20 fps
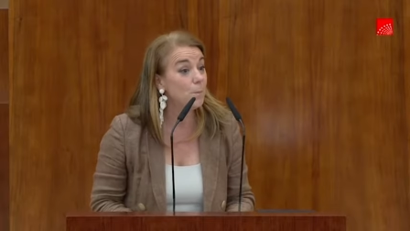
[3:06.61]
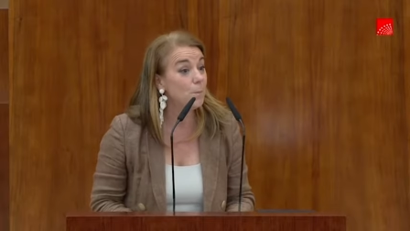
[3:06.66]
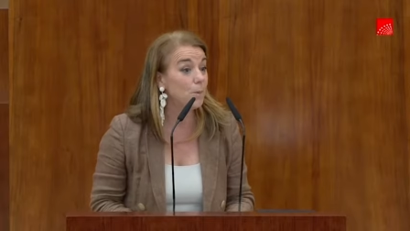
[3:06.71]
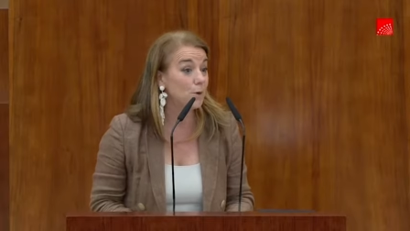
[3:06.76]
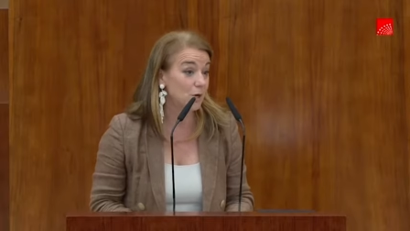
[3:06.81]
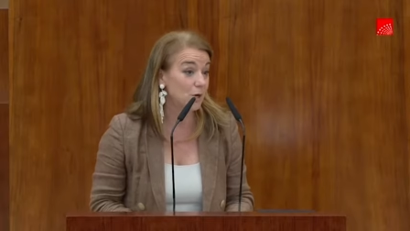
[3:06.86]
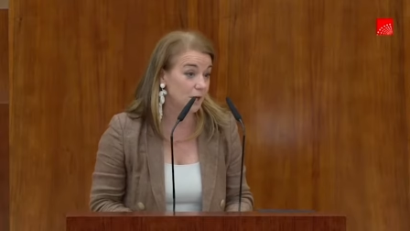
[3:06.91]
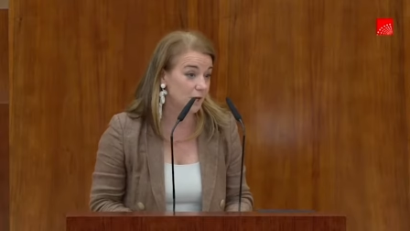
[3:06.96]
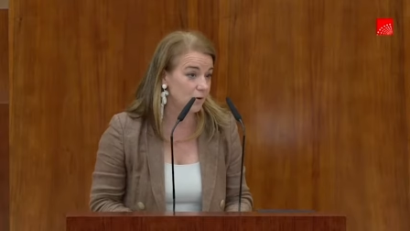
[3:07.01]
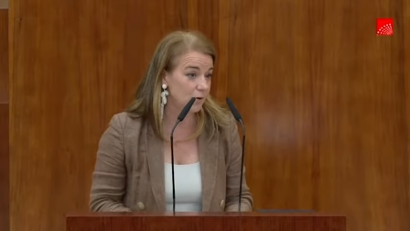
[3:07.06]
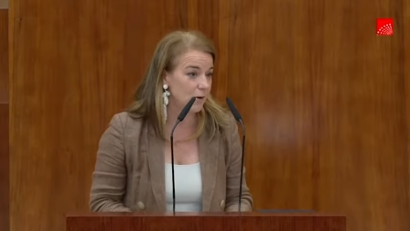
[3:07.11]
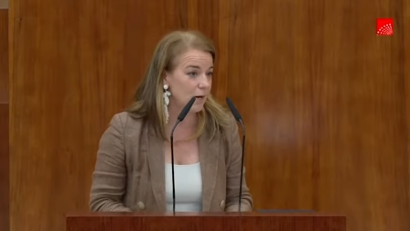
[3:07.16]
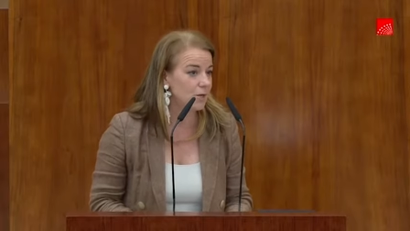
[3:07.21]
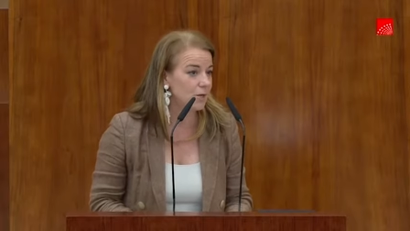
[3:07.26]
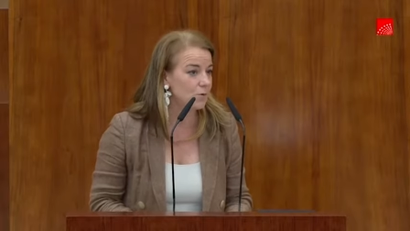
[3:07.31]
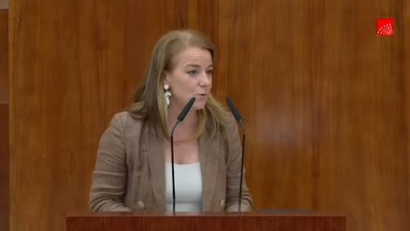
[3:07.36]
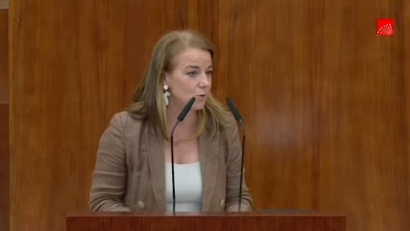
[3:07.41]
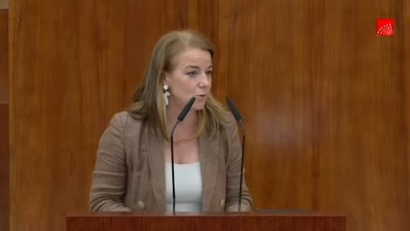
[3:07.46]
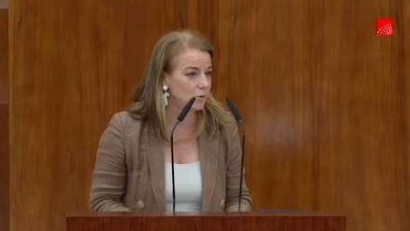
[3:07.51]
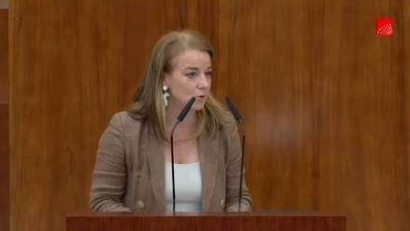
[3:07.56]
porque no
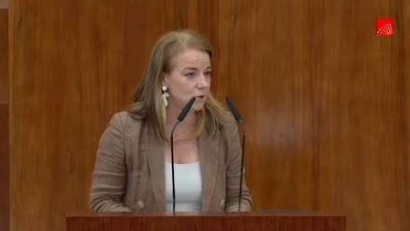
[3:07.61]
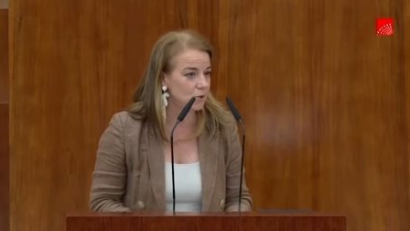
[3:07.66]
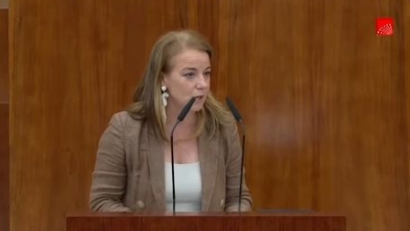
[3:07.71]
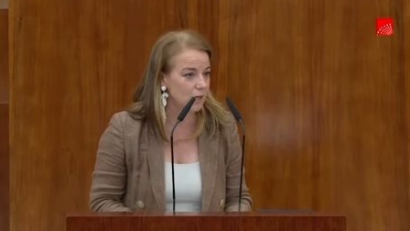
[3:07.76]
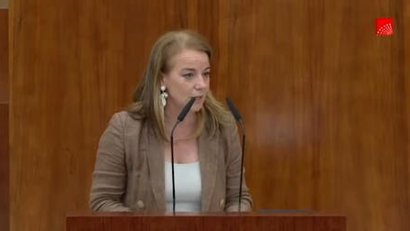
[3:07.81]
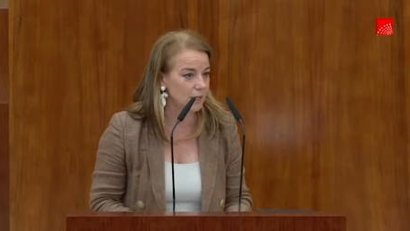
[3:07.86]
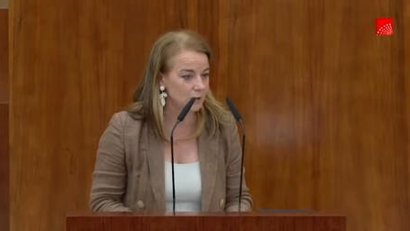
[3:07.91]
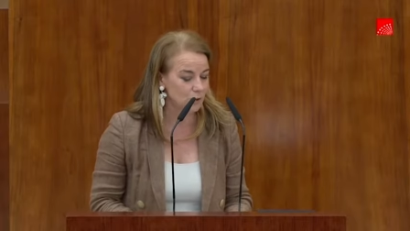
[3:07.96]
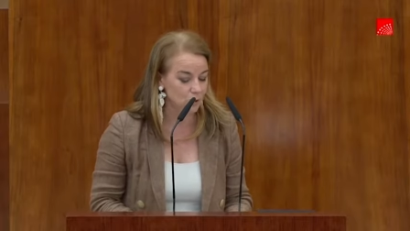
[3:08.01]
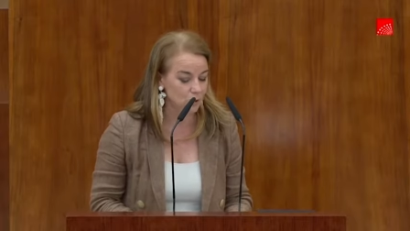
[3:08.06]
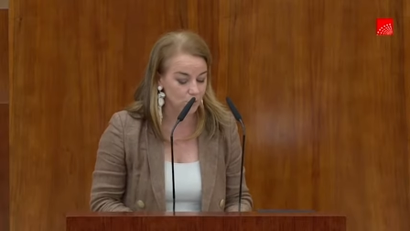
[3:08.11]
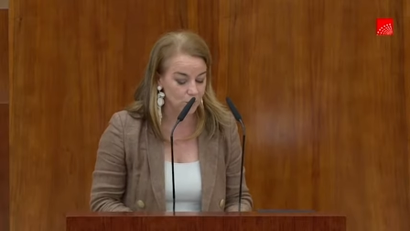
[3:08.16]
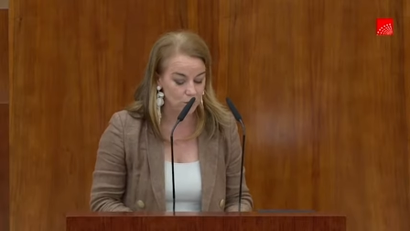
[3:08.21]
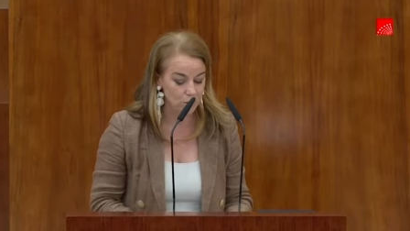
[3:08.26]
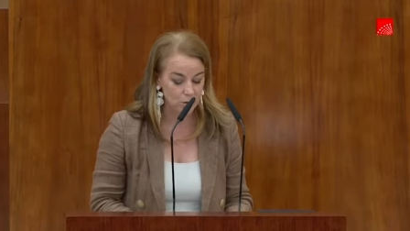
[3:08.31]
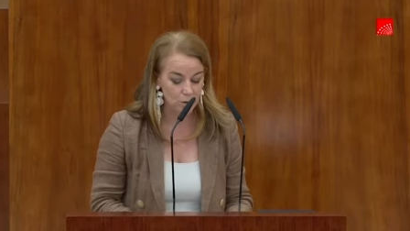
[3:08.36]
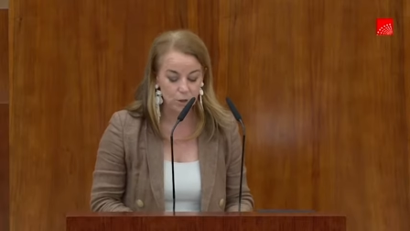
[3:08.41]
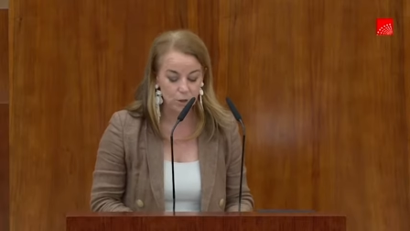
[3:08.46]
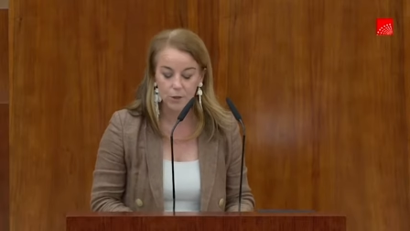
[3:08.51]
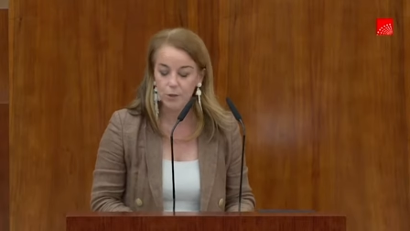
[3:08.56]
hay un contrato?
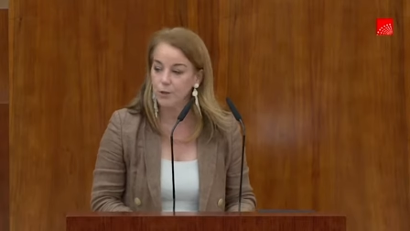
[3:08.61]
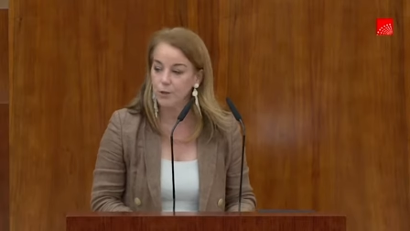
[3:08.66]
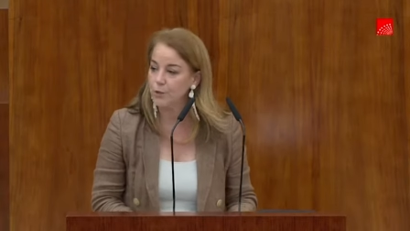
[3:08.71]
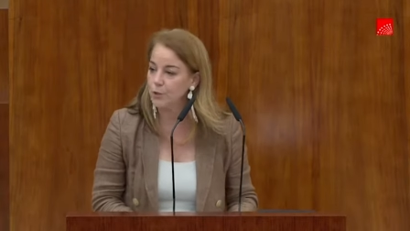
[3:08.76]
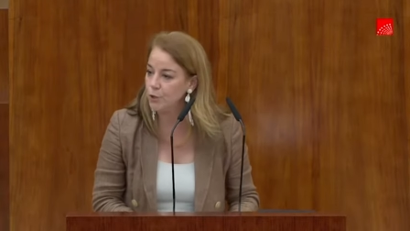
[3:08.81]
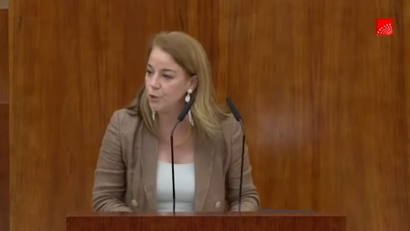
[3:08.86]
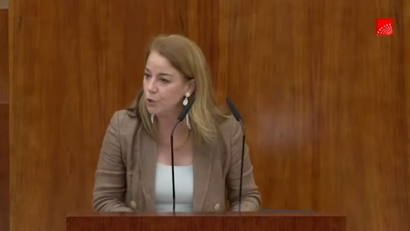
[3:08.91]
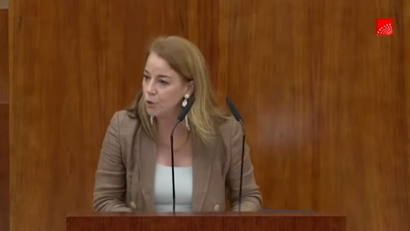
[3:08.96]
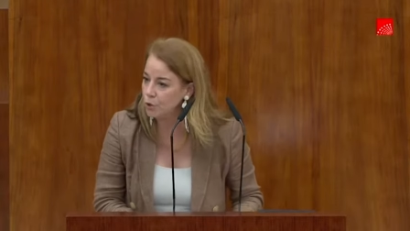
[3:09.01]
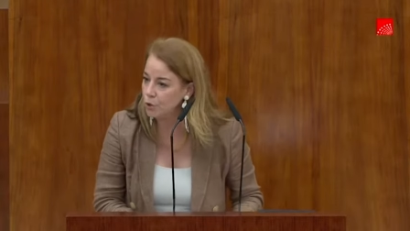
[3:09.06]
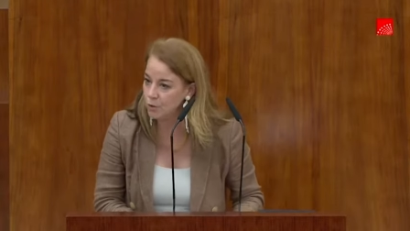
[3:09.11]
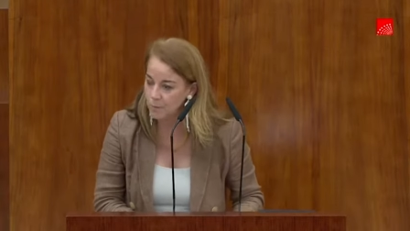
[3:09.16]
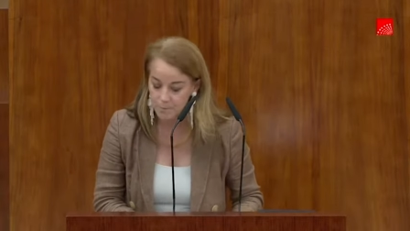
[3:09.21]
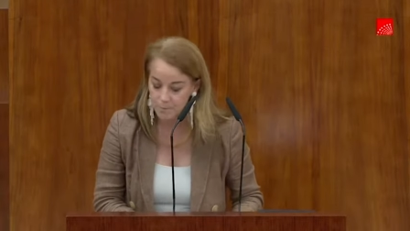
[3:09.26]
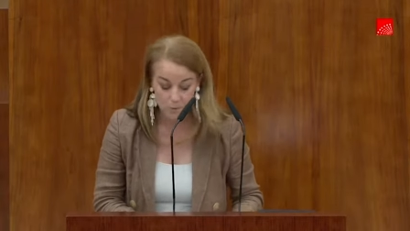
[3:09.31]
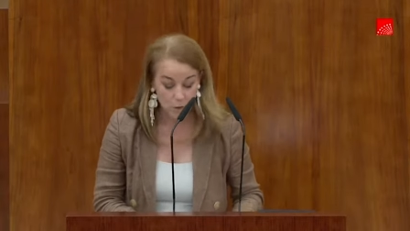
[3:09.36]
No.